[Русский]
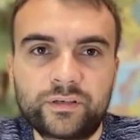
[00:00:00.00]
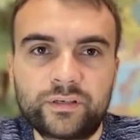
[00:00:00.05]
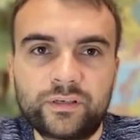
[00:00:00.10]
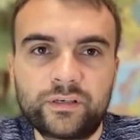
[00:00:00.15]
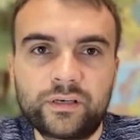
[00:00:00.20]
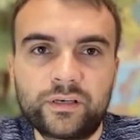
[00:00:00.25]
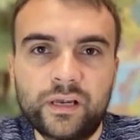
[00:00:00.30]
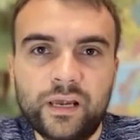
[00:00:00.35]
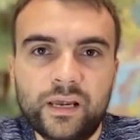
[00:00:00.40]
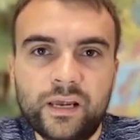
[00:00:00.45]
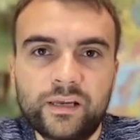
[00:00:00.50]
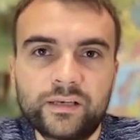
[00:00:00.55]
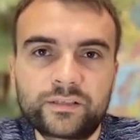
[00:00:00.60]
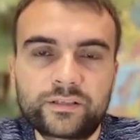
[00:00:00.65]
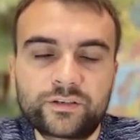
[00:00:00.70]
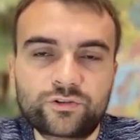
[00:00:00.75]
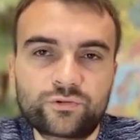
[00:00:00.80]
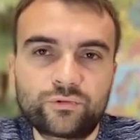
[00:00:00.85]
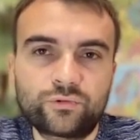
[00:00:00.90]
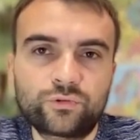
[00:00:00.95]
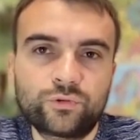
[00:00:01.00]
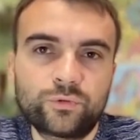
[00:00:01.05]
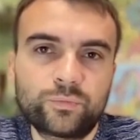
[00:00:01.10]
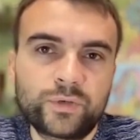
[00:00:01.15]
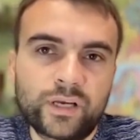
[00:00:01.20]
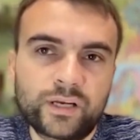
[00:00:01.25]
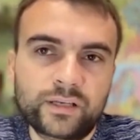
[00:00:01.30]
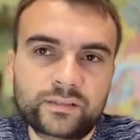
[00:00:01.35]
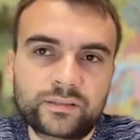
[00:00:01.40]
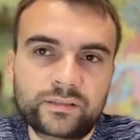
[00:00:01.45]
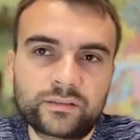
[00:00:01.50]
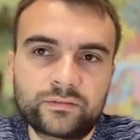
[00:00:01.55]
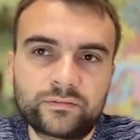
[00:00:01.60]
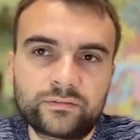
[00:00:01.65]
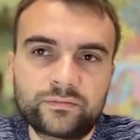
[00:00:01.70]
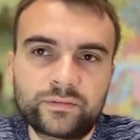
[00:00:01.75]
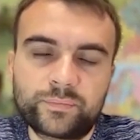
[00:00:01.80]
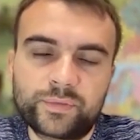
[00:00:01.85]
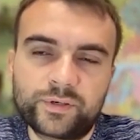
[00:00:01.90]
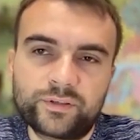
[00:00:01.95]
И если же углубляться
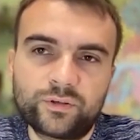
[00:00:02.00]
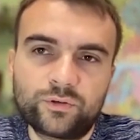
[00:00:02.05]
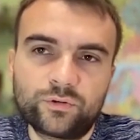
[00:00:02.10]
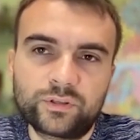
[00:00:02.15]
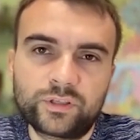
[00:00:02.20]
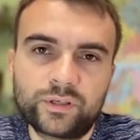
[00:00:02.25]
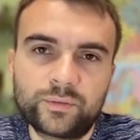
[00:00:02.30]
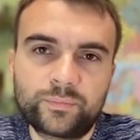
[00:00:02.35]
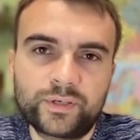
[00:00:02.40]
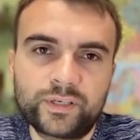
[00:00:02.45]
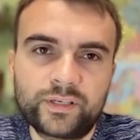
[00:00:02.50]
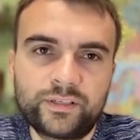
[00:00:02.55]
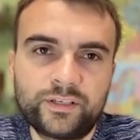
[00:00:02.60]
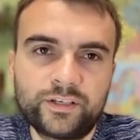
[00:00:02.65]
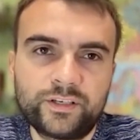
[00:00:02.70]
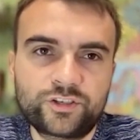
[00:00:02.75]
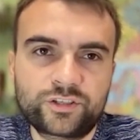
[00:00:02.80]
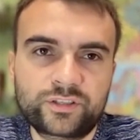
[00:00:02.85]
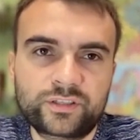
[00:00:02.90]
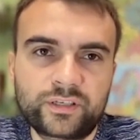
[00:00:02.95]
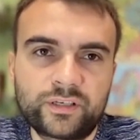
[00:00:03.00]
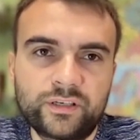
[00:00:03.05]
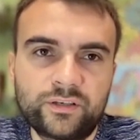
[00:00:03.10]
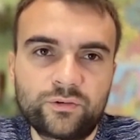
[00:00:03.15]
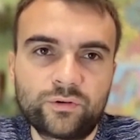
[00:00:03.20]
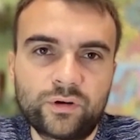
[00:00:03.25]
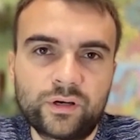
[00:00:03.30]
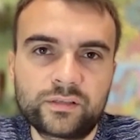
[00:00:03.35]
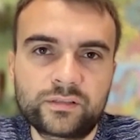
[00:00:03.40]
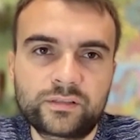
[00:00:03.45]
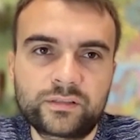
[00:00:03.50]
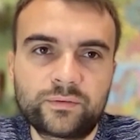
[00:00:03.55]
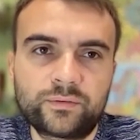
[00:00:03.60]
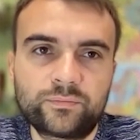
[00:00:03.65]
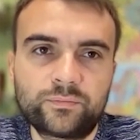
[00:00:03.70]
в определенные политические нюансы,